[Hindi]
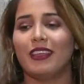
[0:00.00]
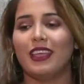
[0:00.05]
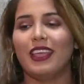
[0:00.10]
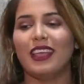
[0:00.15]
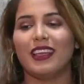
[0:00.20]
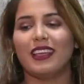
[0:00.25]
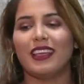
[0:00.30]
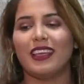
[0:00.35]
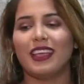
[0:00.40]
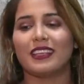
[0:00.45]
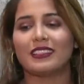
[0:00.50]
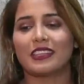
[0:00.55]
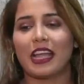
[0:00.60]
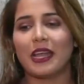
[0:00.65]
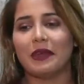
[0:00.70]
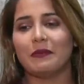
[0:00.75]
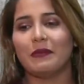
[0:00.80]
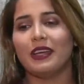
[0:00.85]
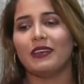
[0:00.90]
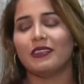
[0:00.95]
एक
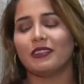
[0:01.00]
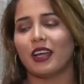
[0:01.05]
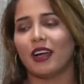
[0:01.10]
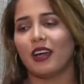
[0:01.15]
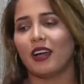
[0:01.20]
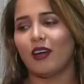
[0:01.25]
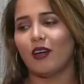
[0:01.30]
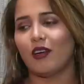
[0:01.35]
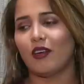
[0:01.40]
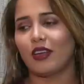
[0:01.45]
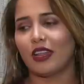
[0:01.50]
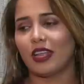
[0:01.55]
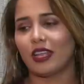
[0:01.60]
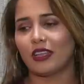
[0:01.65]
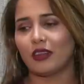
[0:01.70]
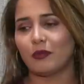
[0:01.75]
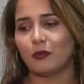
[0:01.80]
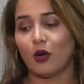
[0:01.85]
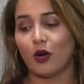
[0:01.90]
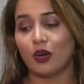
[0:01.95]
एक्साइटमेंट था और एक
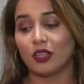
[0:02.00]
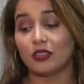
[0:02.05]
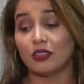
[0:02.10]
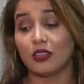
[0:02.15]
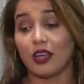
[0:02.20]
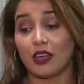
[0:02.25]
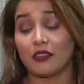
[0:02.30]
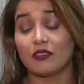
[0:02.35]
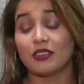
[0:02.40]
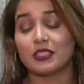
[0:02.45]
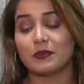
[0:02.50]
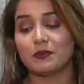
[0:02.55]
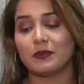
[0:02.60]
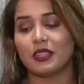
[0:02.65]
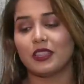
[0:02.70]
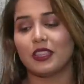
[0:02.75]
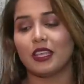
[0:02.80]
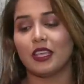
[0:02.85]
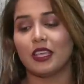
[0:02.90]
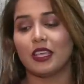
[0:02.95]
बहुत नर्वस
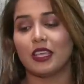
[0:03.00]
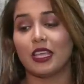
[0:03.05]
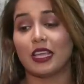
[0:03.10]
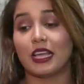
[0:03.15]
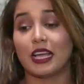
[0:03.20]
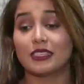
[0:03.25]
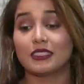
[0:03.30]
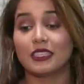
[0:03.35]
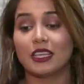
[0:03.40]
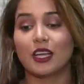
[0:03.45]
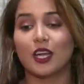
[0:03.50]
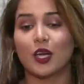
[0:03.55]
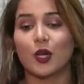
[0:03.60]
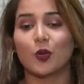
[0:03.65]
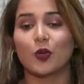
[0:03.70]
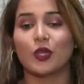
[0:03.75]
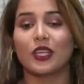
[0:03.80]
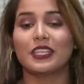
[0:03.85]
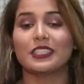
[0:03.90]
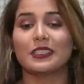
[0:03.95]
भी थी कि कैसे
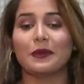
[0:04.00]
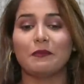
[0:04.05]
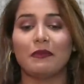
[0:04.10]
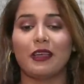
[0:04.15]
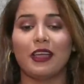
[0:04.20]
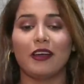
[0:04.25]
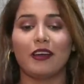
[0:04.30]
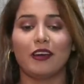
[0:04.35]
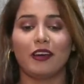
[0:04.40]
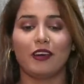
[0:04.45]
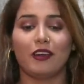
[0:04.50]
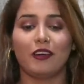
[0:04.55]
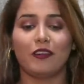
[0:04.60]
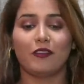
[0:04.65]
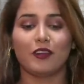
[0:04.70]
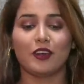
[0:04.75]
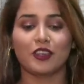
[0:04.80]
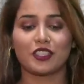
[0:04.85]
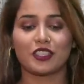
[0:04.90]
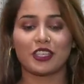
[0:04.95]
करूँगी जब मैं
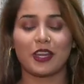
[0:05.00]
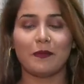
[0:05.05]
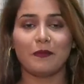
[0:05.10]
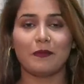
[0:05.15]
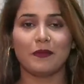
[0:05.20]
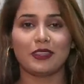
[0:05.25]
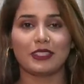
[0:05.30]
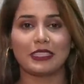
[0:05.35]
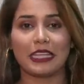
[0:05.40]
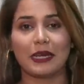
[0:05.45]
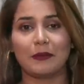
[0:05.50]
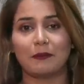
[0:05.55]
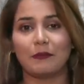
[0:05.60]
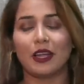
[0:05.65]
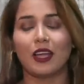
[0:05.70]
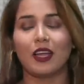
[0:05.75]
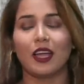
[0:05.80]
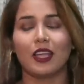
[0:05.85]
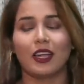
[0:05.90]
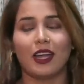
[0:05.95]
फर्स्ट टाइम सेट
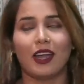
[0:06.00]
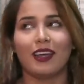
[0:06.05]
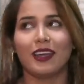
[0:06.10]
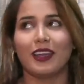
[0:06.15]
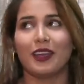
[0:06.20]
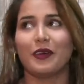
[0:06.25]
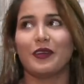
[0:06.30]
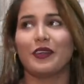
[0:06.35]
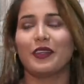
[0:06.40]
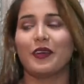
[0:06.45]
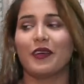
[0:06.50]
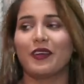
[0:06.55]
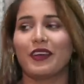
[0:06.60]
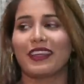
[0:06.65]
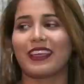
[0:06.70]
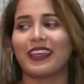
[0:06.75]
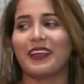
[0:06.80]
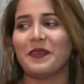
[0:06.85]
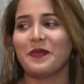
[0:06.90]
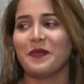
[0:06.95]
पे गई रेडी वेडी
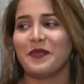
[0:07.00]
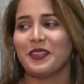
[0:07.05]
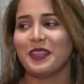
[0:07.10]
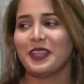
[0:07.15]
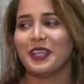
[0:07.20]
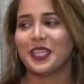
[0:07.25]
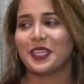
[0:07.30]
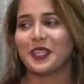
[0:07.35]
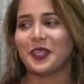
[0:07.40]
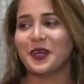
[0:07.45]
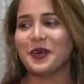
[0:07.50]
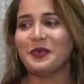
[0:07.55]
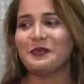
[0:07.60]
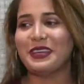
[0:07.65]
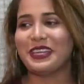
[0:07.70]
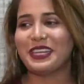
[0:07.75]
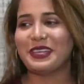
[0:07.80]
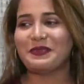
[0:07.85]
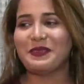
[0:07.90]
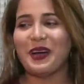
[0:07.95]
होके तो
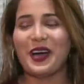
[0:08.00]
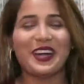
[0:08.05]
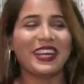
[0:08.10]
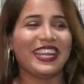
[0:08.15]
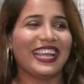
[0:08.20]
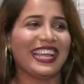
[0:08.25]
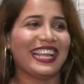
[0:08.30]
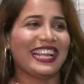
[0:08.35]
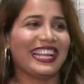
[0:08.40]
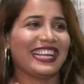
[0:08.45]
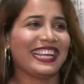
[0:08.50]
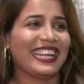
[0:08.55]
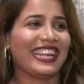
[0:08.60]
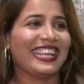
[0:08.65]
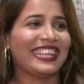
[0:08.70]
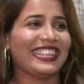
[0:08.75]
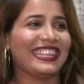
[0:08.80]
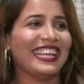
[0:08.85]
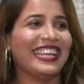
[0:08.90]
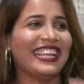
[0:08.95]
मेरी बॉडी हिल
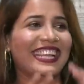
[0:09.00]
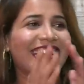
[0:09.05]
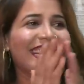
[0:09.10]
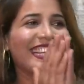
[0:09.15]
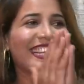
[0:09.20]
रही थी